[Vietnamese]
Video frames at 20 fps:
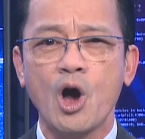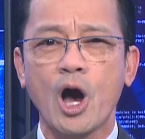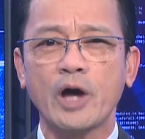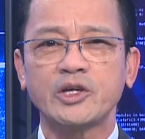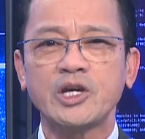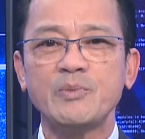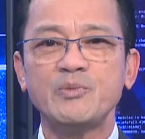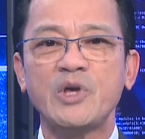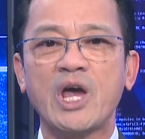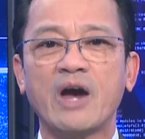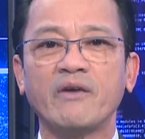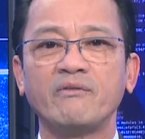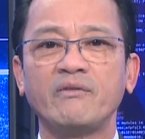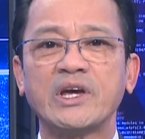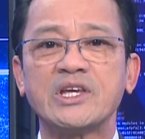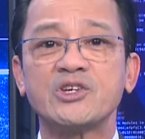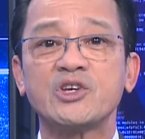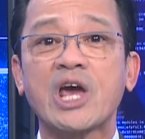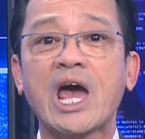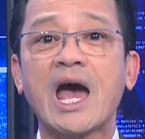họ chấp nhận
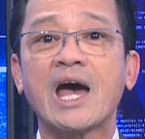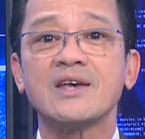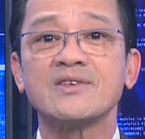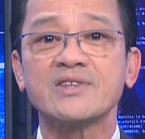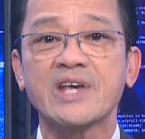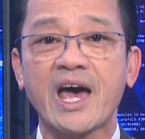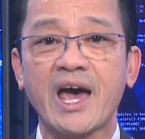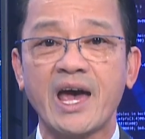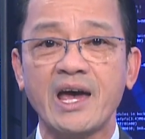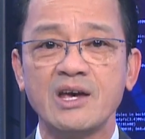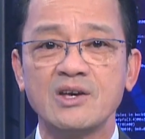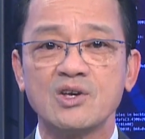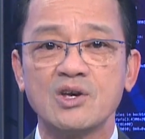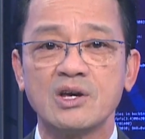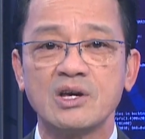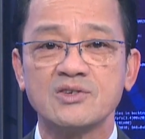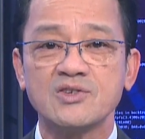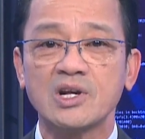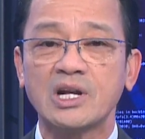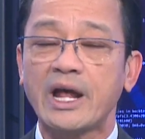phải trả giá
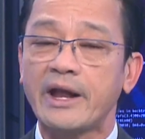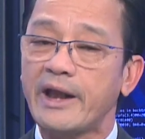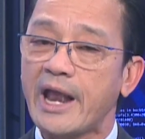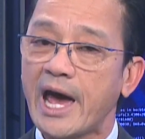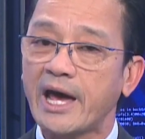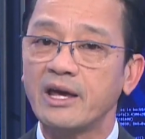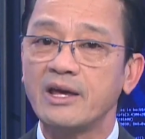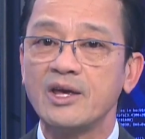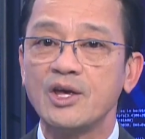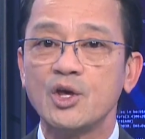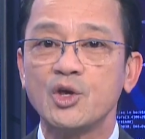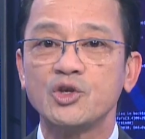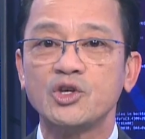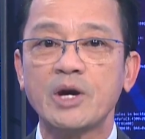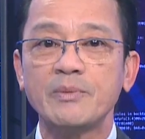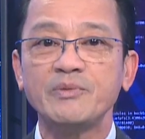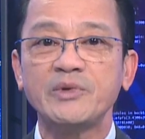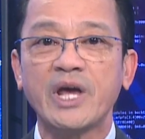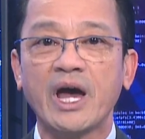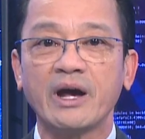rất là đắt
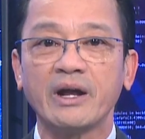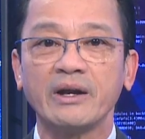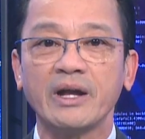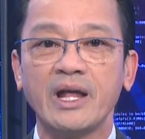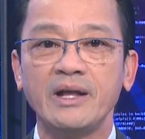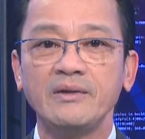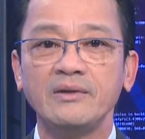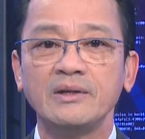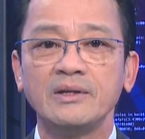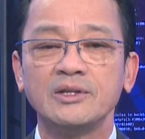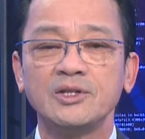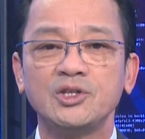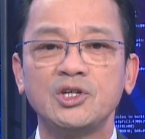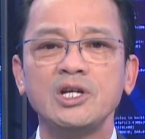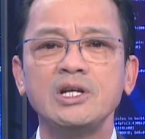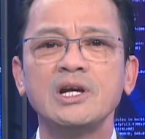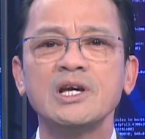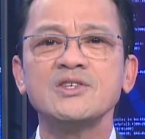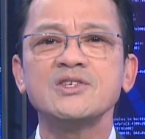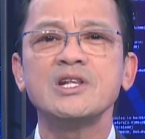chấp nhận đến
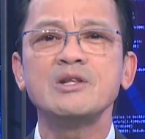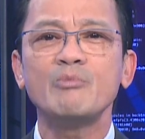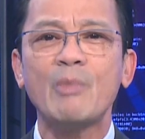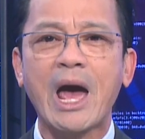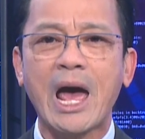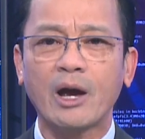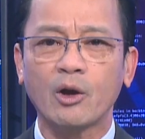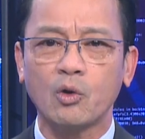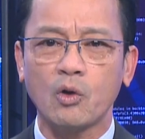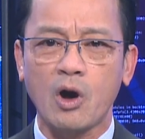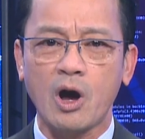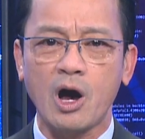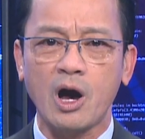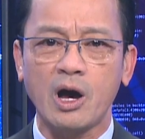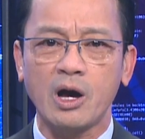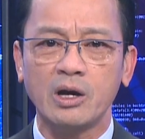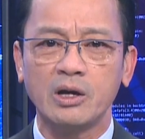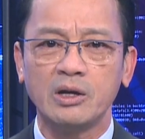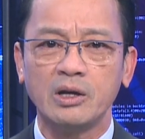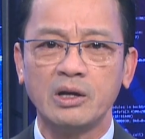chính cái sinh mạng của
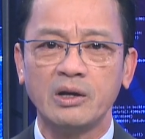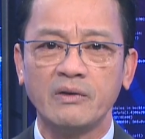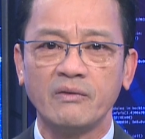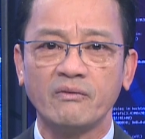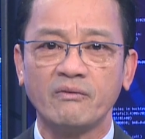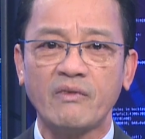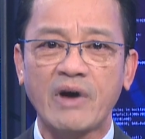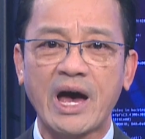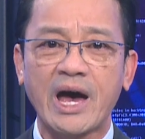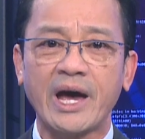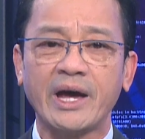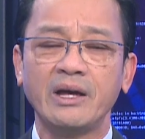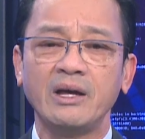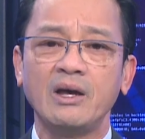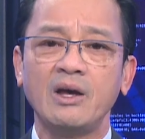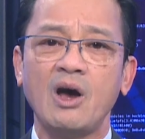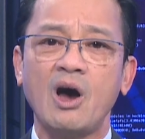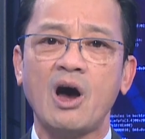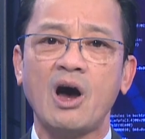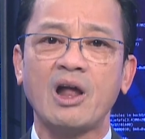họ và
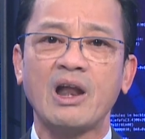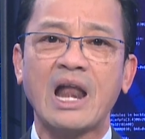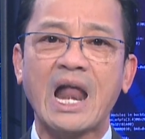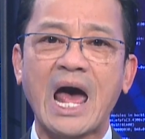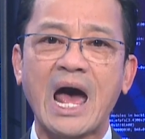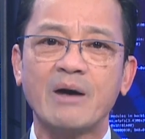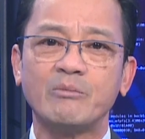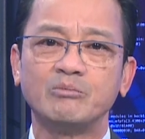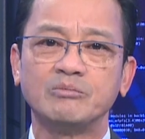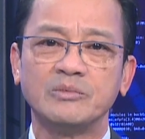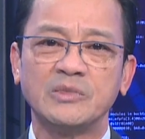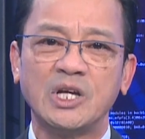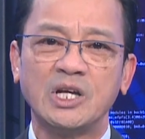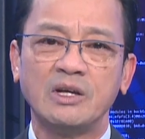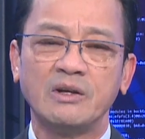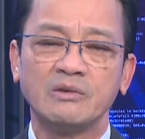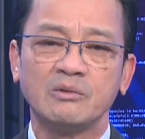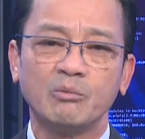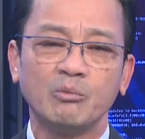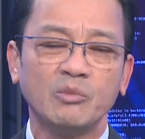họ làm
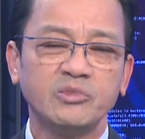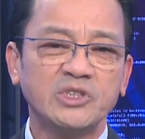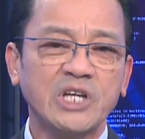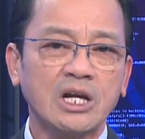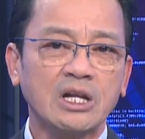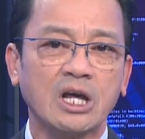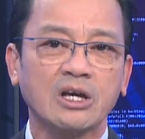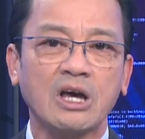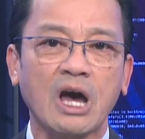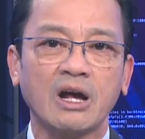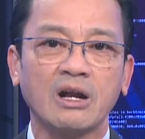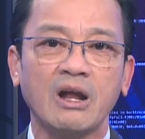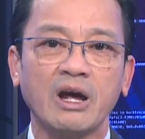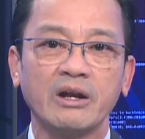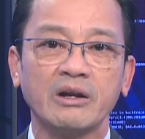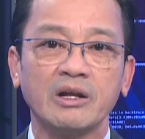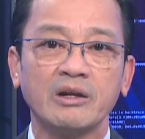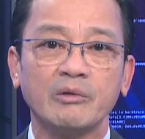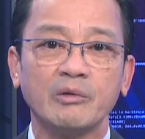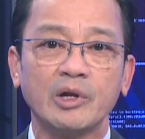rất là cực
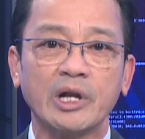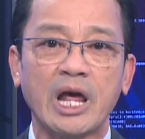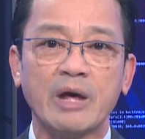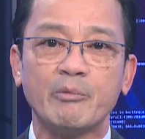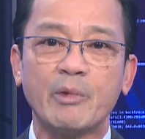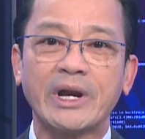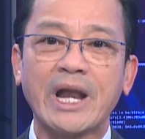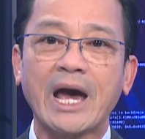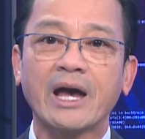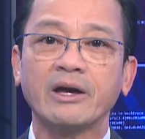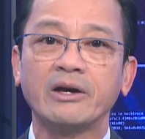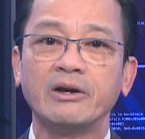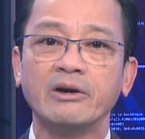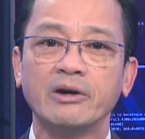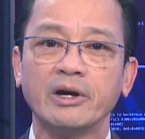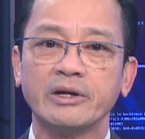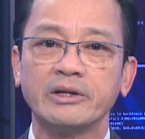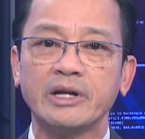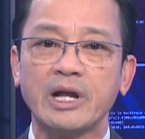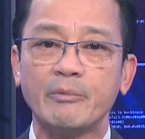lực để mà đặt
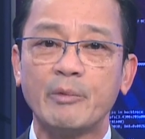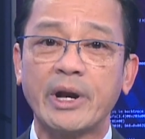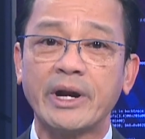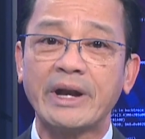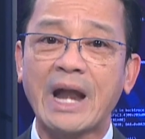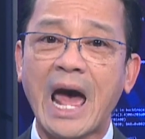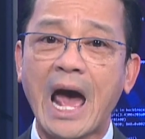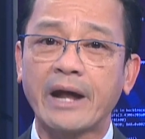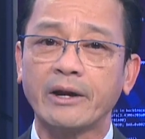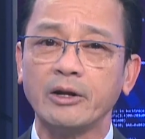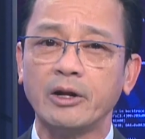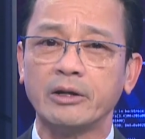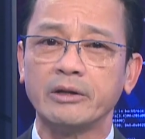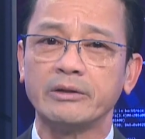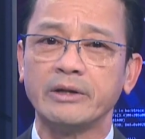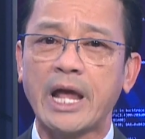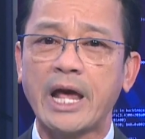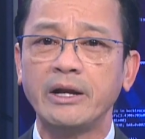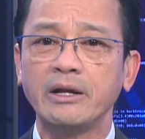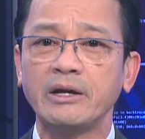cược để mà đạt được
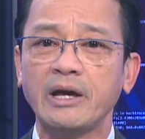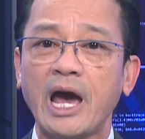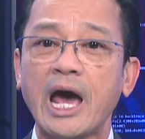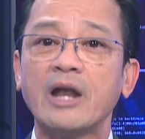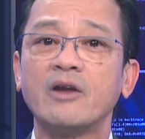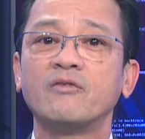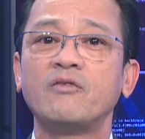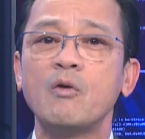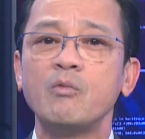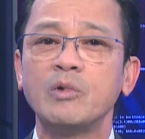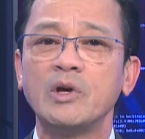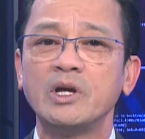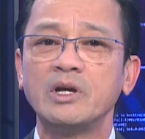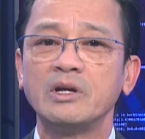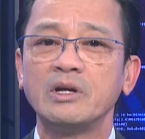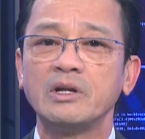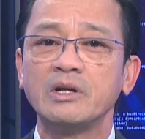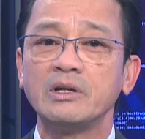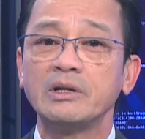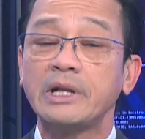đến cái hạnh phúc
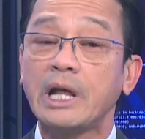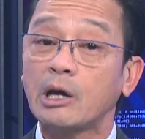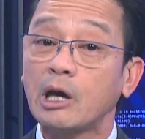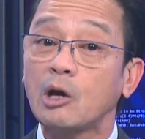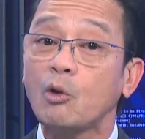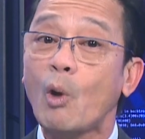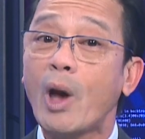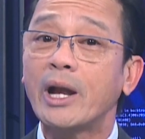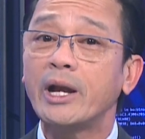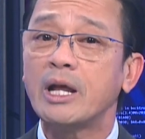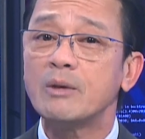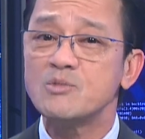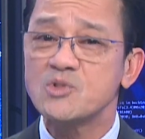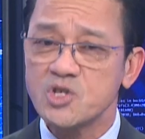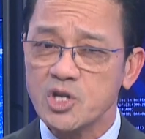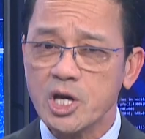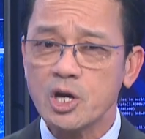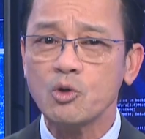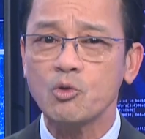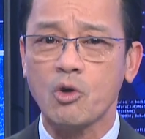theo cái quan niệm
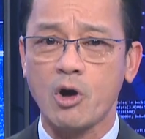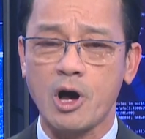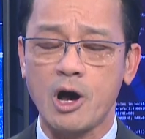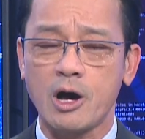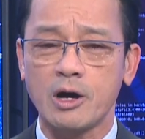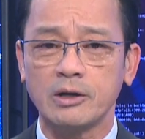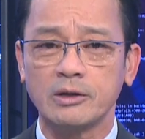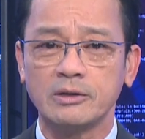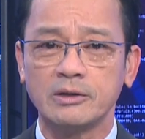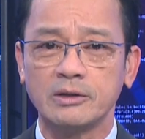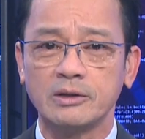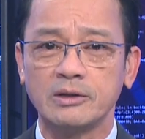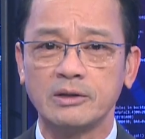riêng của họ